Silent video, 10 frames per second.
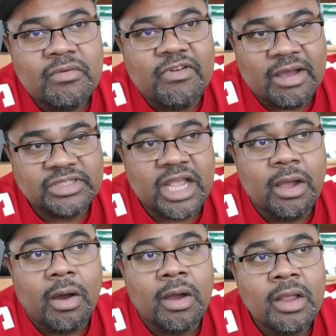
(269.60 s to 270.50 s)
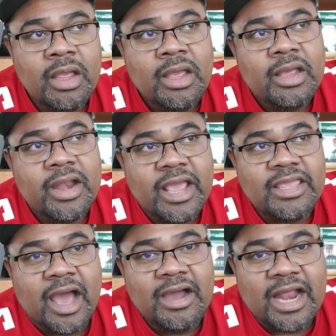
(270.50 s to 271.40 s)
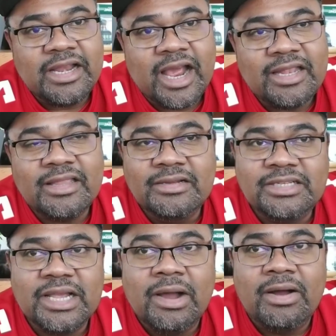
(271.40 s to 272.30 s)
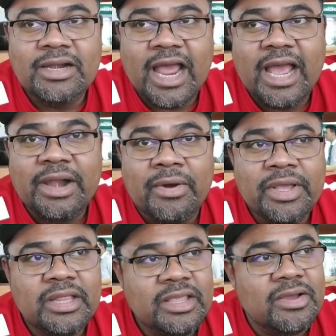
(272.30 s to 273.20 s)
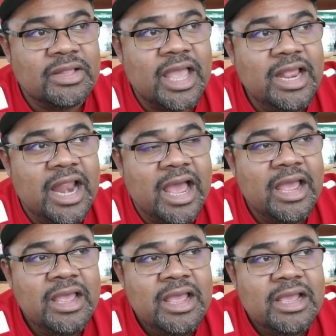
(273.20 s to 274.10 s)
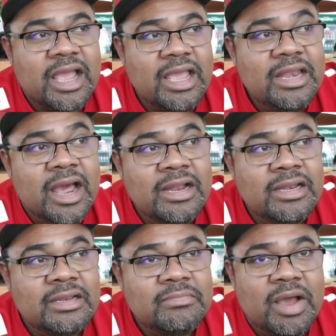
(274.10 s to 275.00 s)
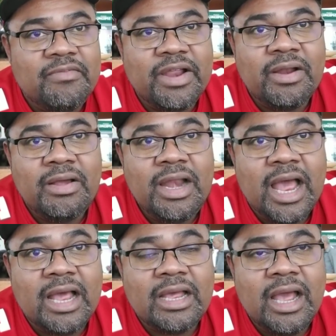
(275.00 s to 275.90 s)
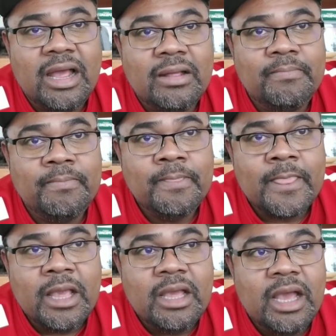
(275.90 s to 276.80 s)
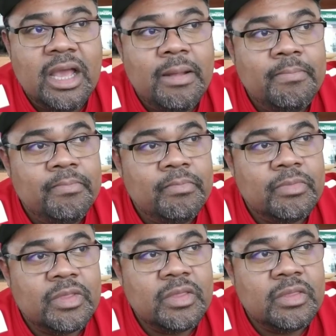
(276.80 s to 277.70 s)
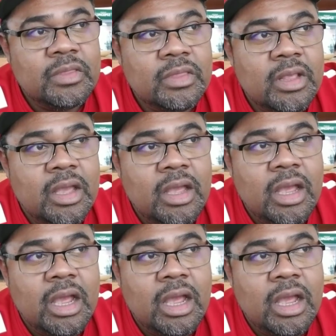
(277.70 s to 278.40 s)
vào Sài Gòn để chở hành khách từ Sài Gòn ra Hà Nội thì cho thấy là cái nền mà phải nói là à, à, à,